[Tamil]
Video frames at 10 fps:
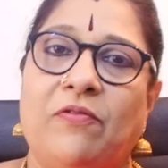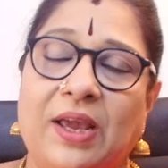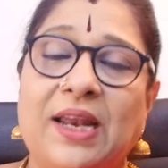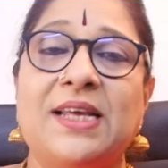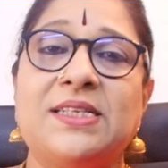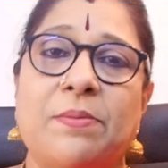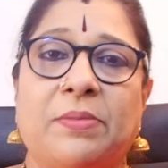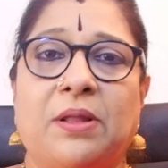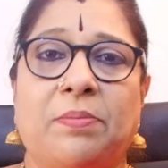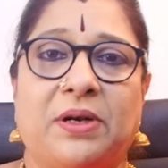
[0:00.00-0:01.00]
வேலை
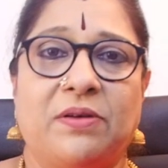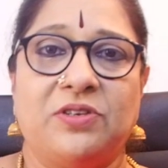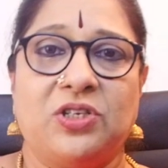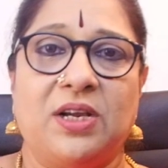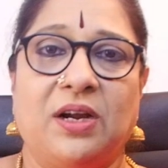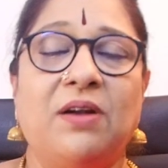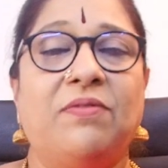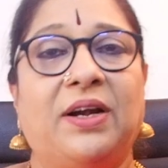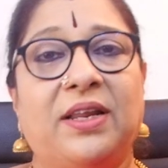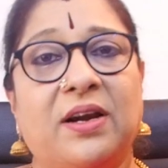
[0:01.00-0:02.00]
சம்பந்தப்பட்ட விஷயங்கள்
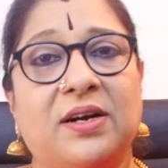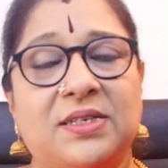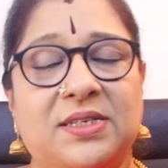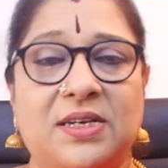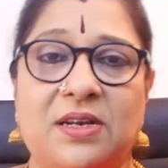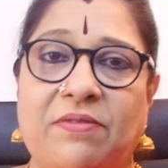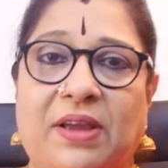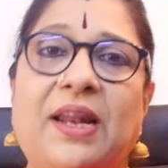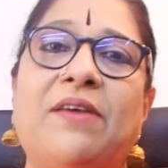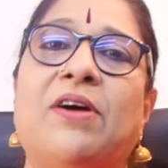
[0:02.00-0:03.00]
வெளிநாடு சென்று
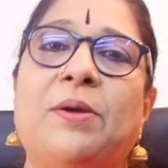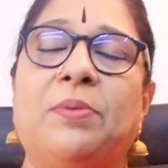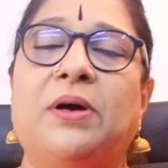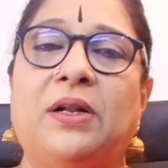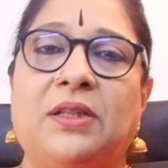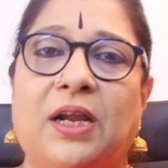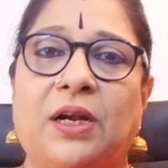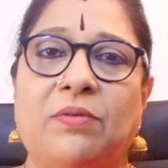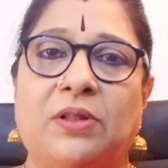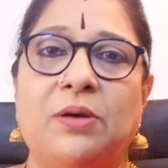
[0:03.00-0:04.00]
வேலை வாய்ப்புகள்
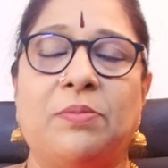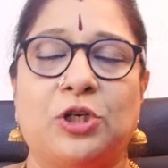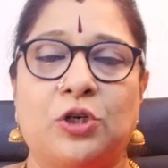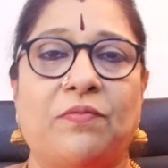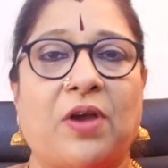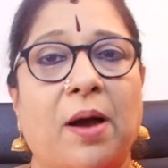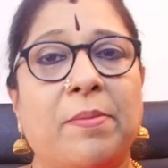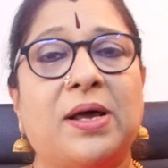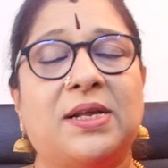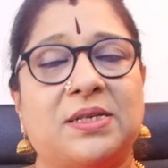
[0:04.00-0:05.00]
தேடுவது மற்றும்
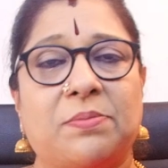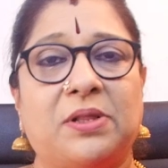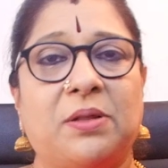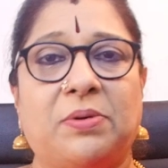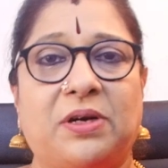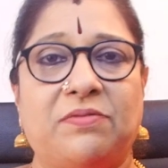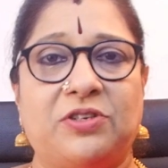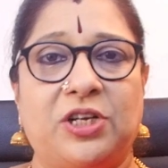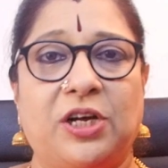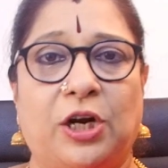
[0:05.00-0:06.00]
வியாபார சம்பந்தப்பட்ட
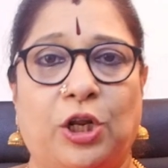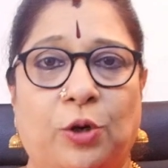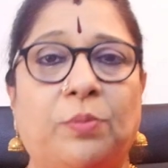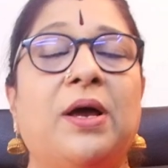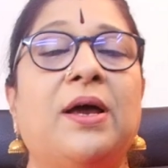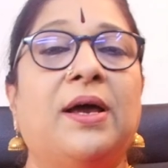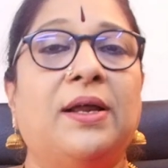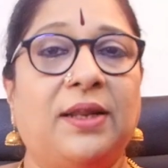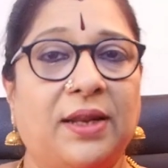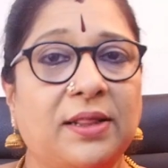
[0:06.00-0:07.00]
விஷயங்களிலும்
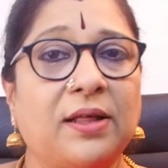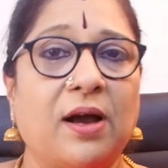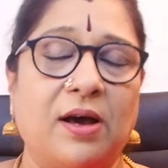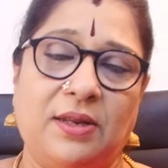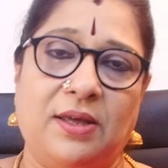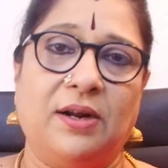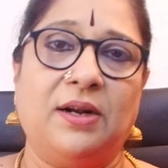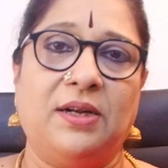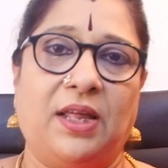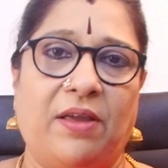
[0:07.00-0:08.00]
நினைத்த
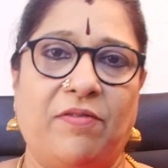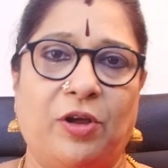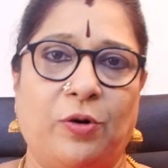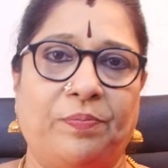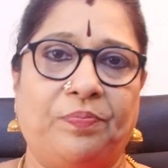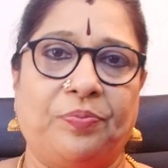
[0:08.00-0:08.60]
காரியங்கள் நிறைவேறும்